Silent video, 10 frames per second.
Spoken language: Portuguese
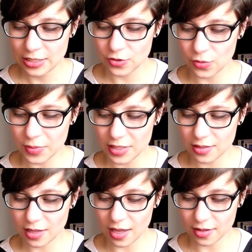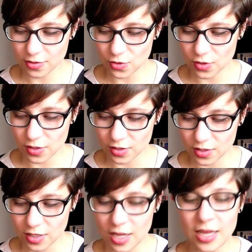Domi é isso aí.
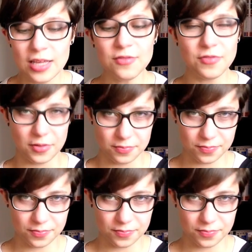Enfim.